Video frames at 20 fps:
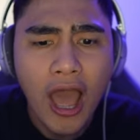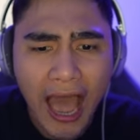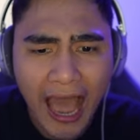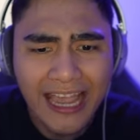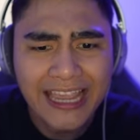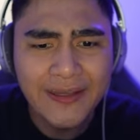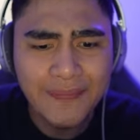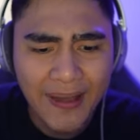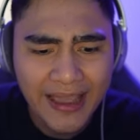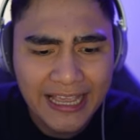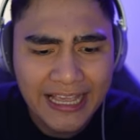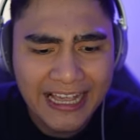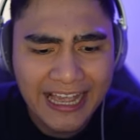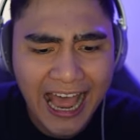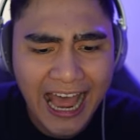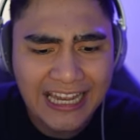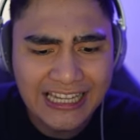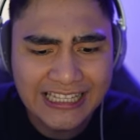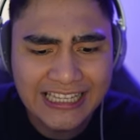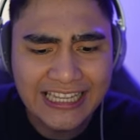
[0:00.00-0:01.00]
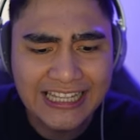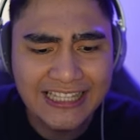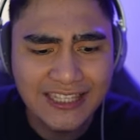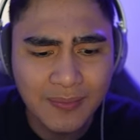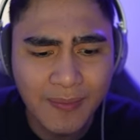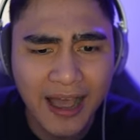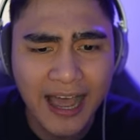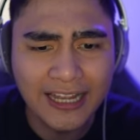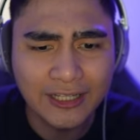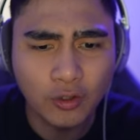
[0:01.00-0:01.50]
ay may cutscenes,
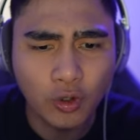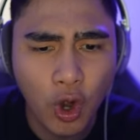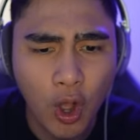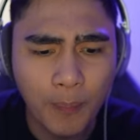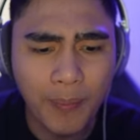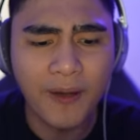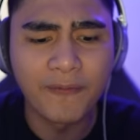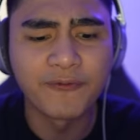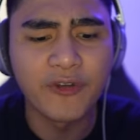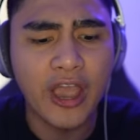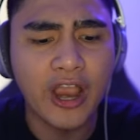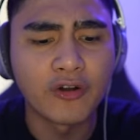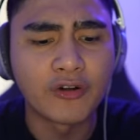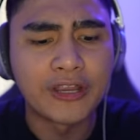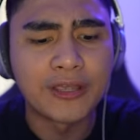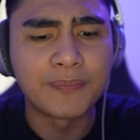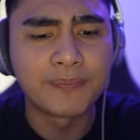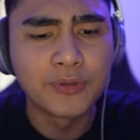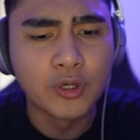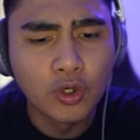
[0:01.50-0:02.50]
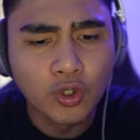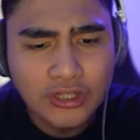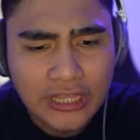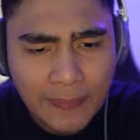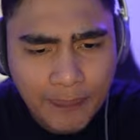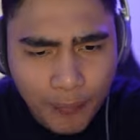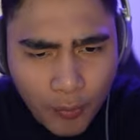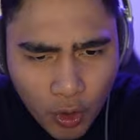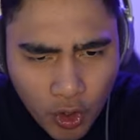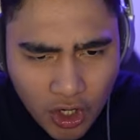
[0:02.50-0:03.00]
mga tropa. Very
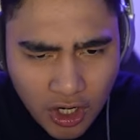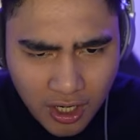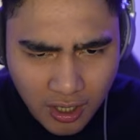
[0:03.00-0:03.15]
beautiful.